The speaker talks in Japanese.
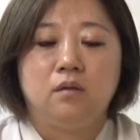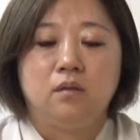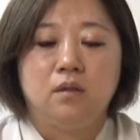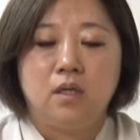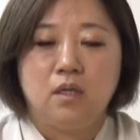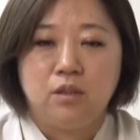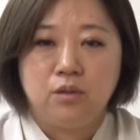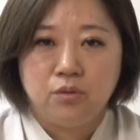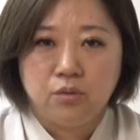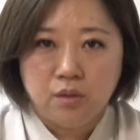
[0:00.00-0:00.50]

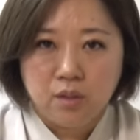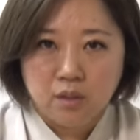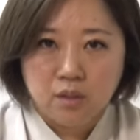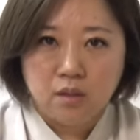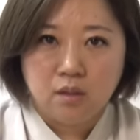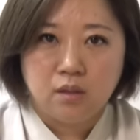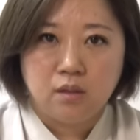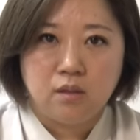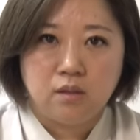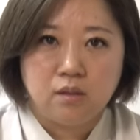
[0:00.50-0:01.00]
ネット
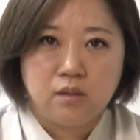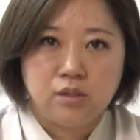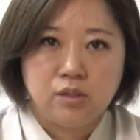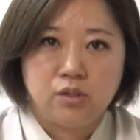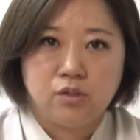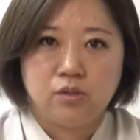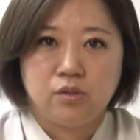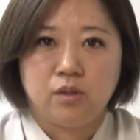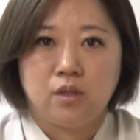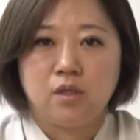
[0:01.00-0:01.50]
や
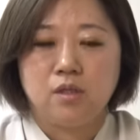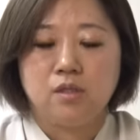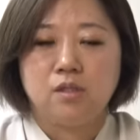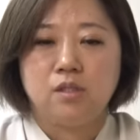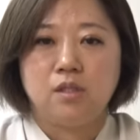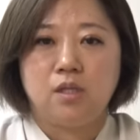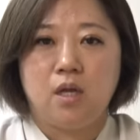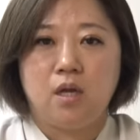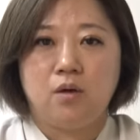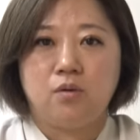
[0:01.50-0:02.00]
週刊
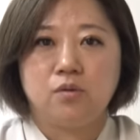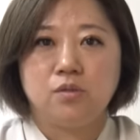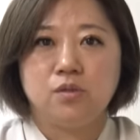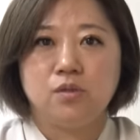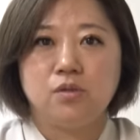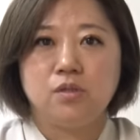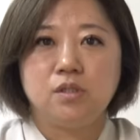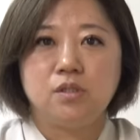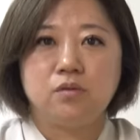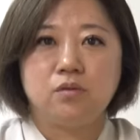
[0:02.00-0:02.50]
誌でご
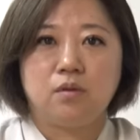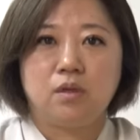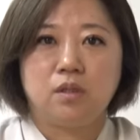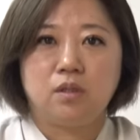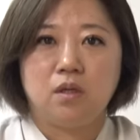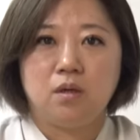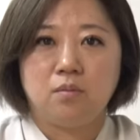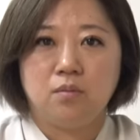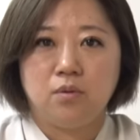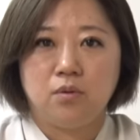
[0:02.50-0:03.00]
存知の
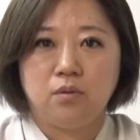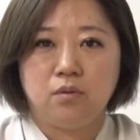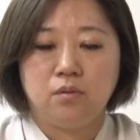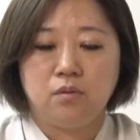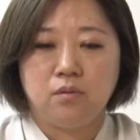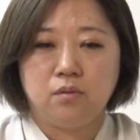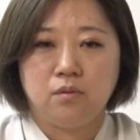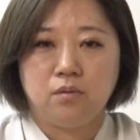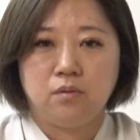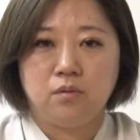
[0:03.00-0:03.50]
方も
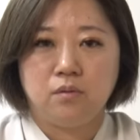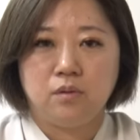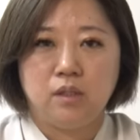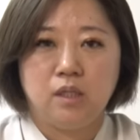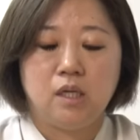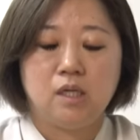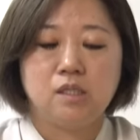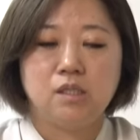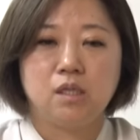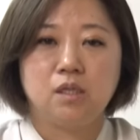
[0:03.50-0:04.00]
い
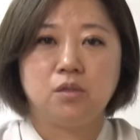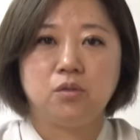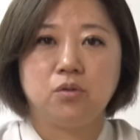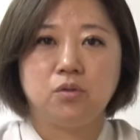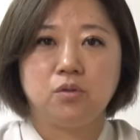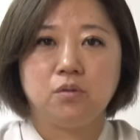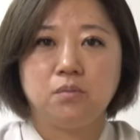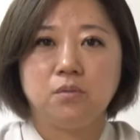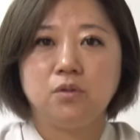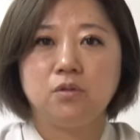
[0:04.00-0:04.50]
らっしゃると
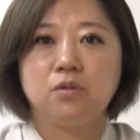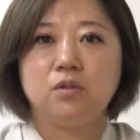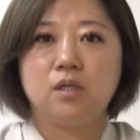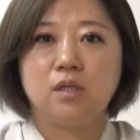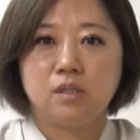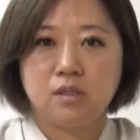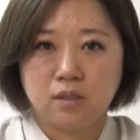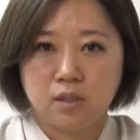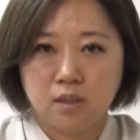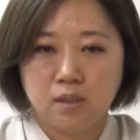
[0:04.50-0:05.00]
思うので
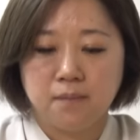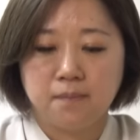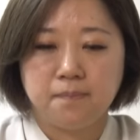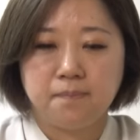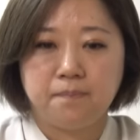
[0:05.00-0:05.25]
すが